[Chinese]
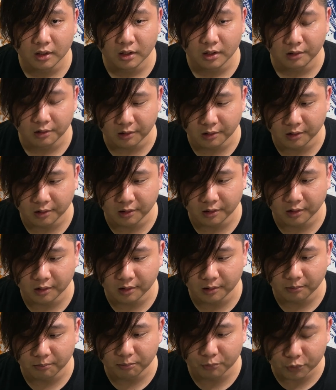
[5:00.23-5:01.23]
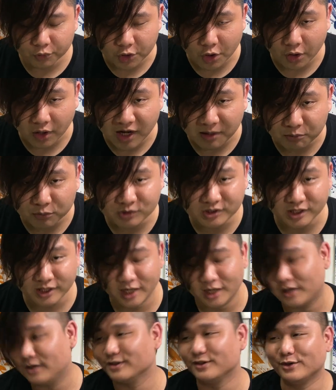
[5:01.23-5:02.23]
呃，有啦，目前看
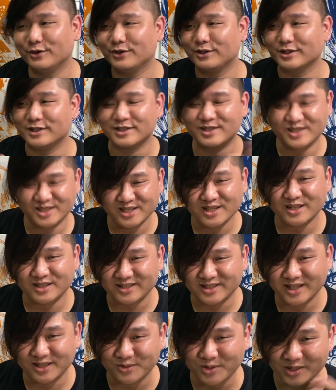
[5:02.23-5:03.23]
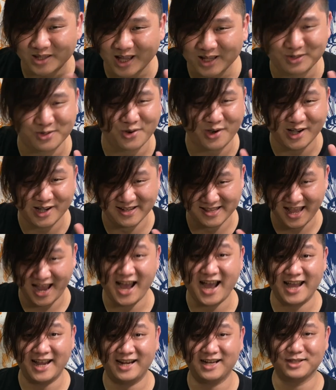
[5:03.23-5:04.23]
到有一个新的阶段，大熊很
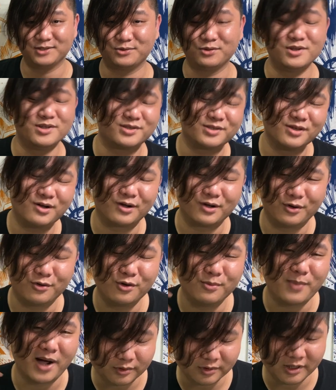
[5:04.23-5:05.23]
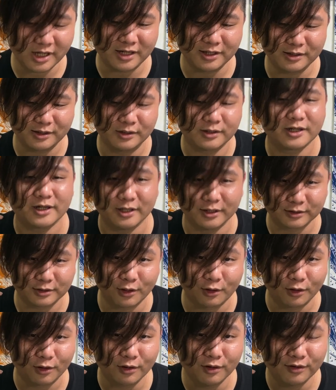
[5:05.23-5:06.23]
爱了，以之后可能会买他的可
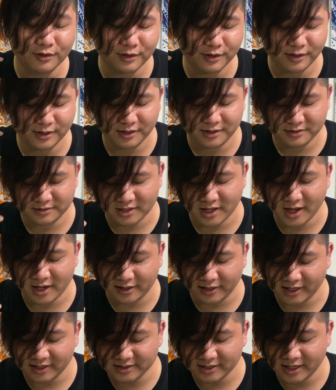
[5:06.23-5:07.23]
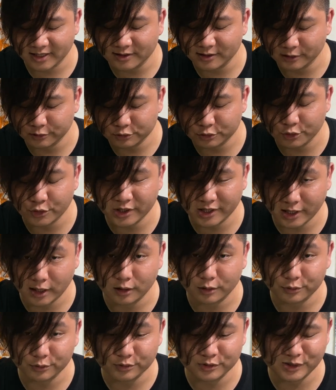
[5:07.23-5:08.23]
动。啊，卡甲可能就会考
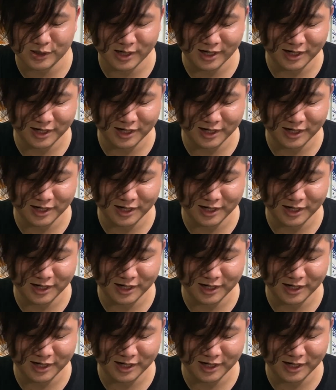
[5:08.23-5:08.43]
虑一下，